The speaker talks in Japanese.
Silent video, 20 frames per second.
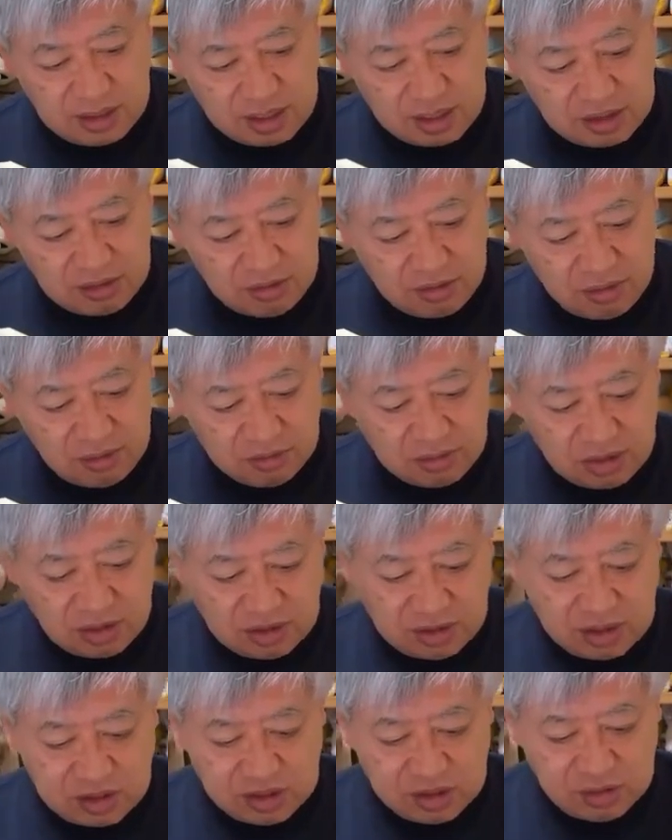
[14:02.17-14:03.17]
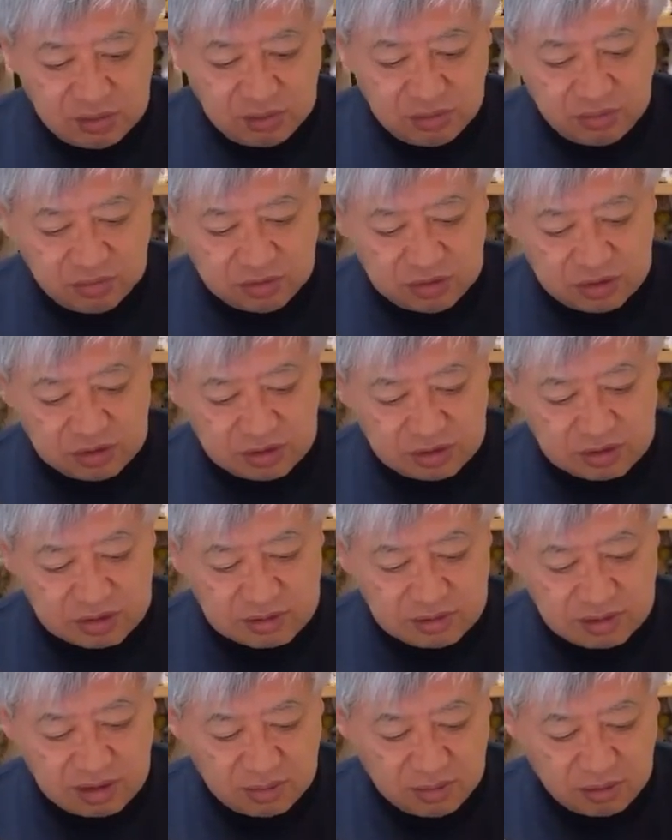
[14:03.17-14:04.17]
に聞くように言って、新聞紙に
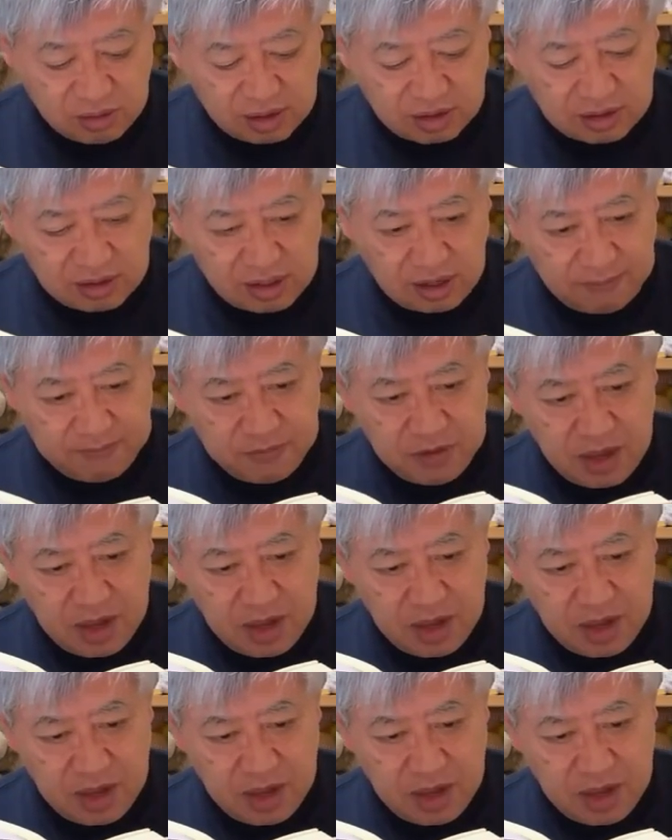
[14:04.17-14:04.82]
包んでもらった。